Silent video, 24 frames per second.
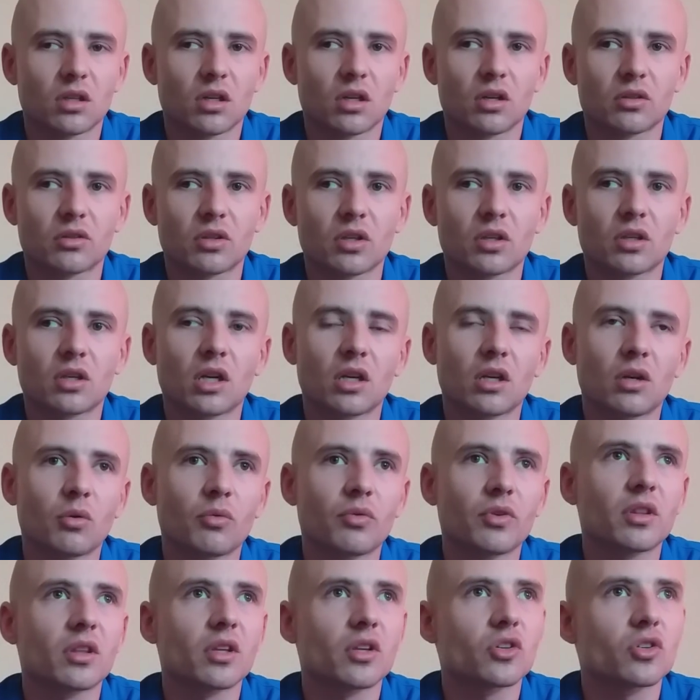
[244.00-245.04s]
Ale ten kanał
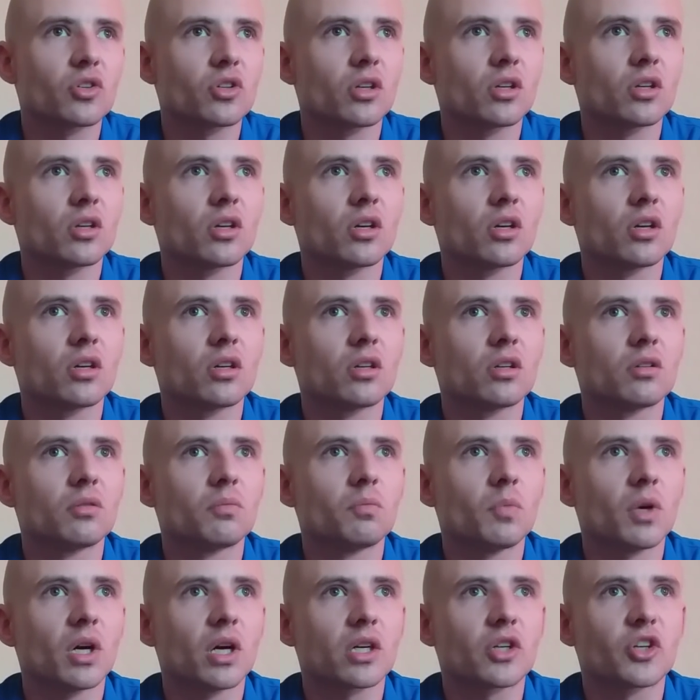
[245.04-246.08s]
widzę, że
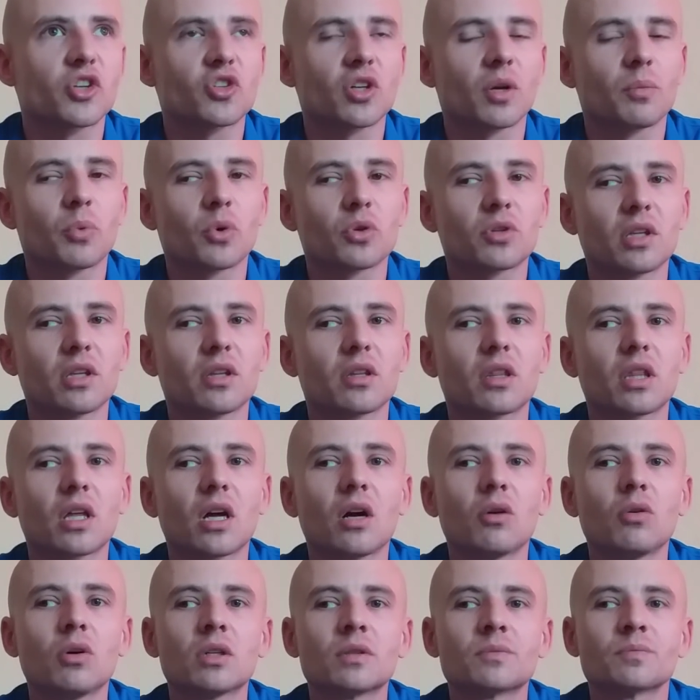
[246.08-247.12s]
ma jakiś tam
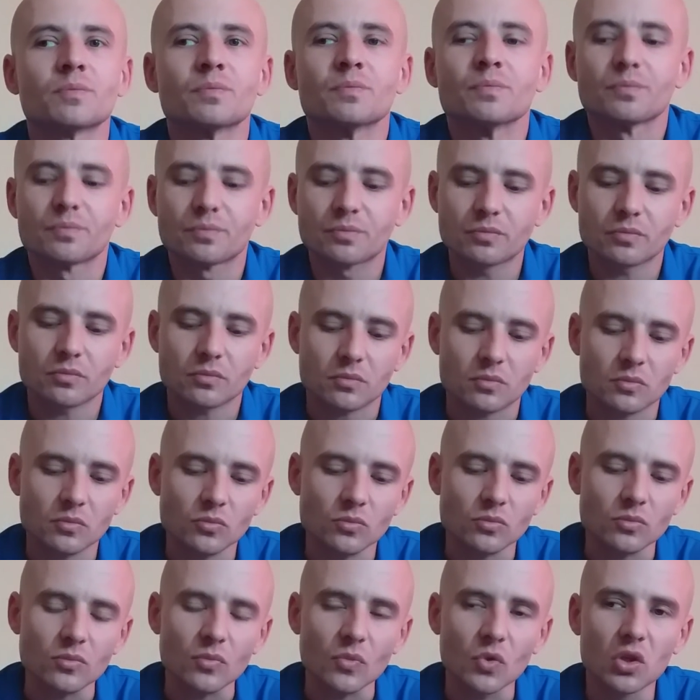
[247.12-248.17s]
potencjał,
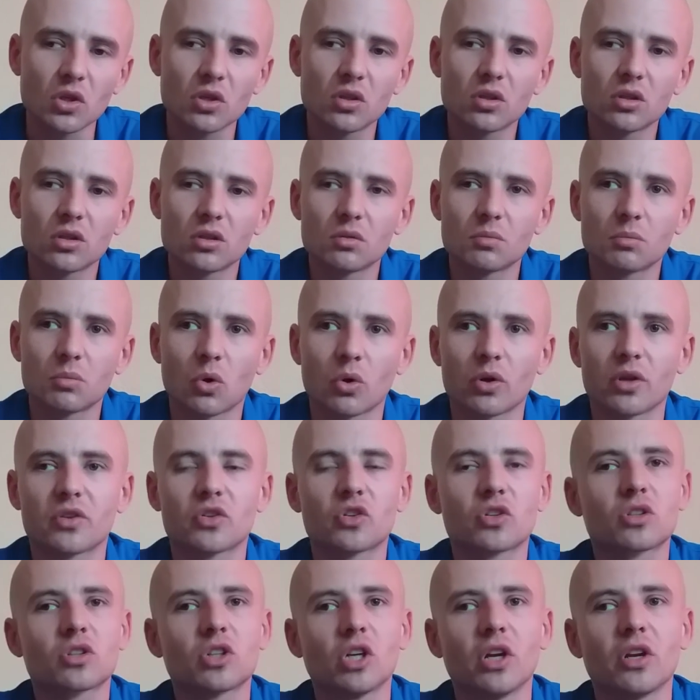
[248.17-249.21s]
bo
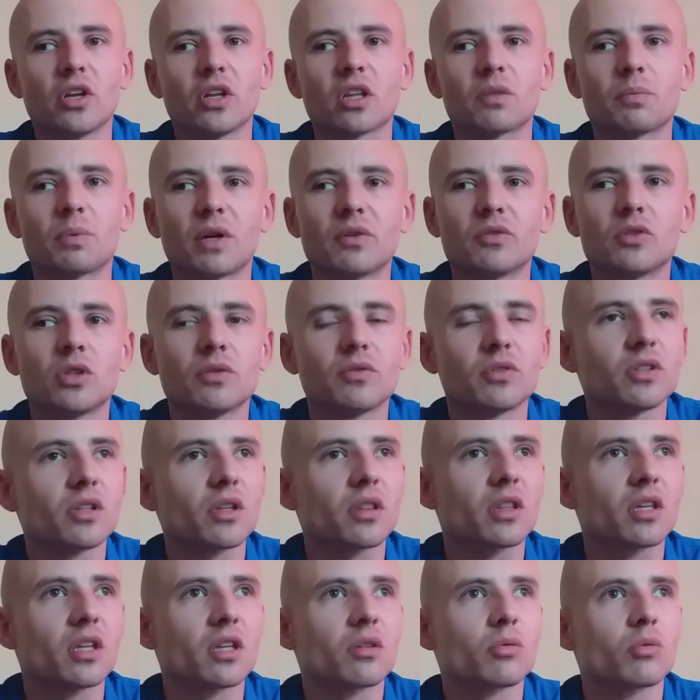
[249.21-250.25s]
jest szczery, jest prawdziwy,
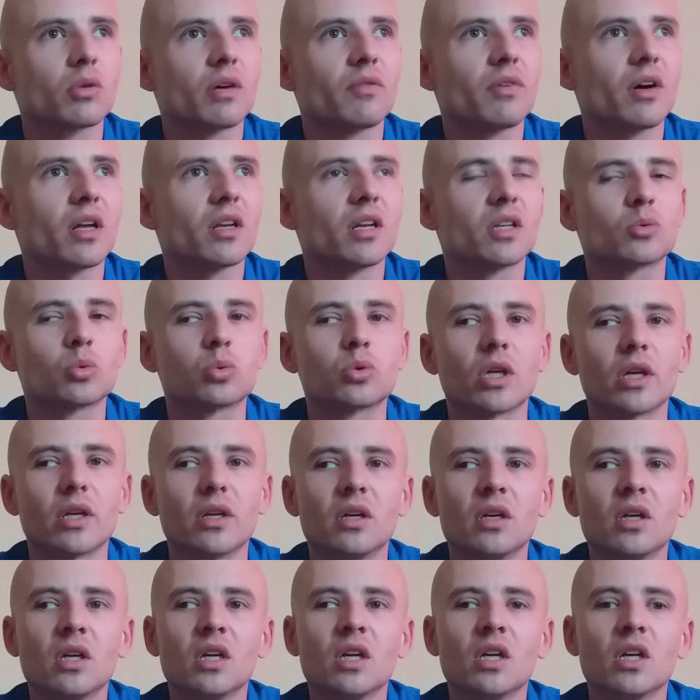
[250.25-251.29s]
nic nie jest udawane tutaj.
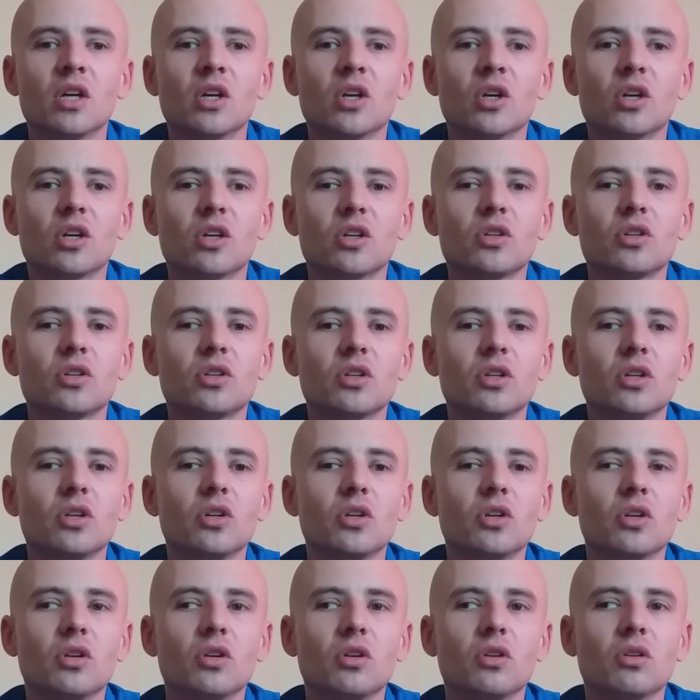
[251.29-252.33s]

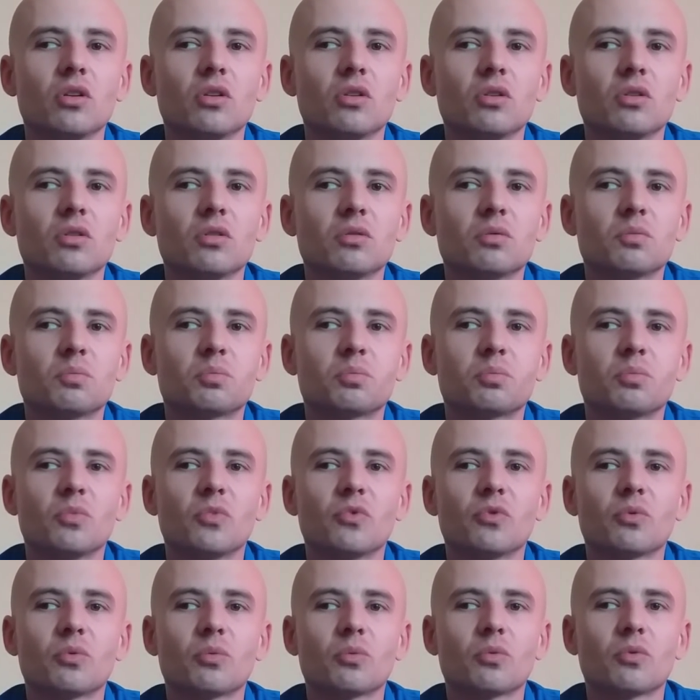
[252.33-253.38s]
I
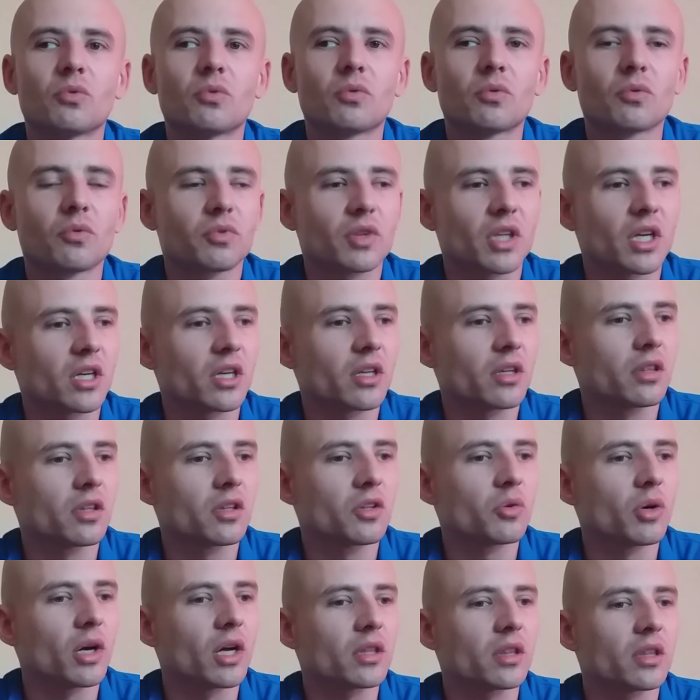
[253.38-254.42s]
w takiej
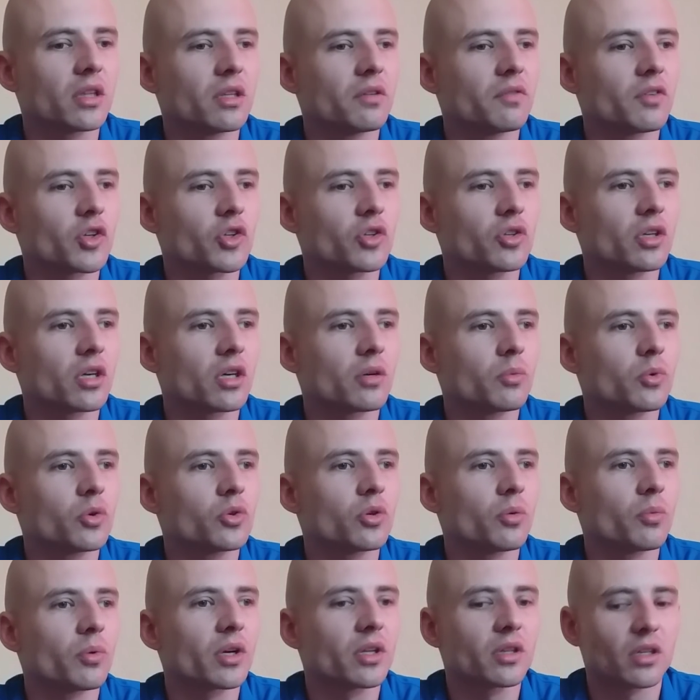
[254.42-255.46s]
sytuacji właśnie jak mój
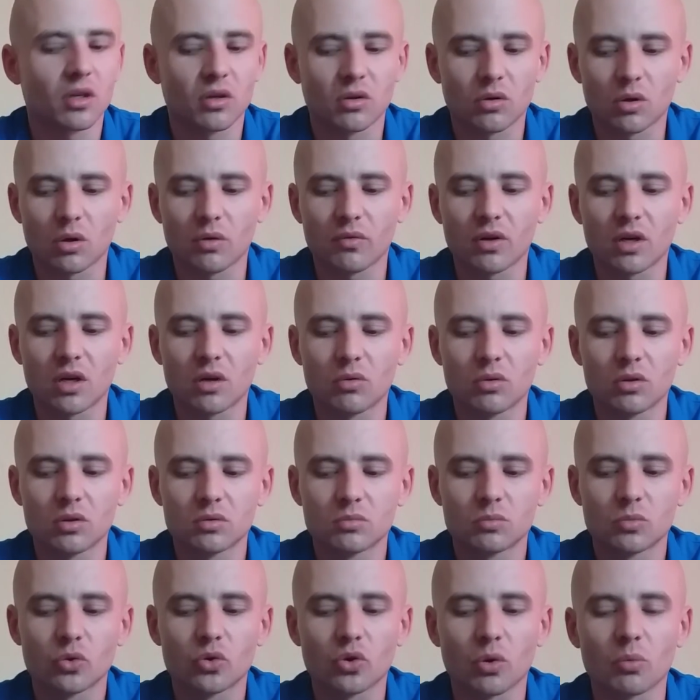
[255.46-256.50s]
ziomek zachorował,
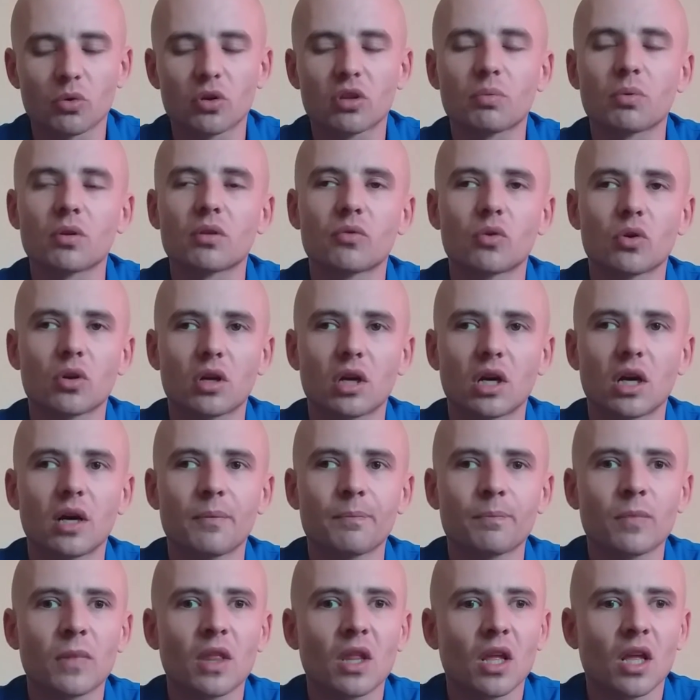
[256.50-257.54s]
mój ziomek z
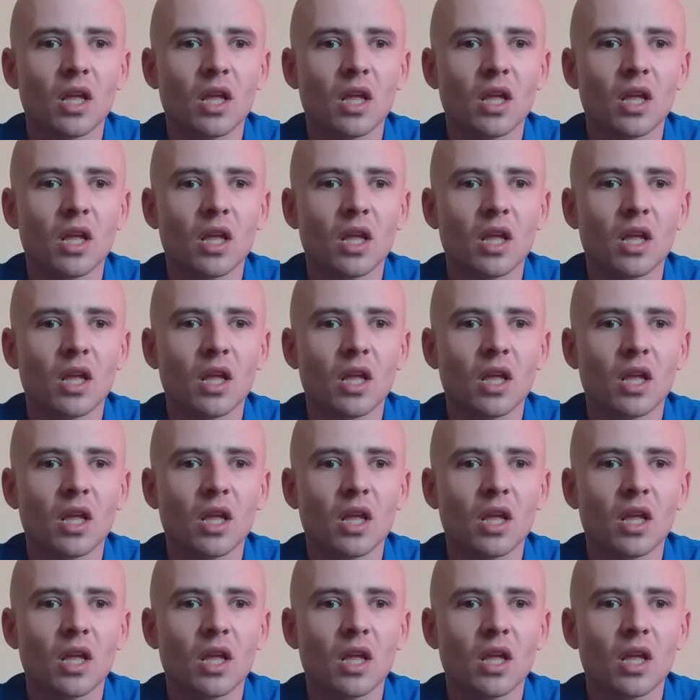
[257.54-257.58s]
podwórka,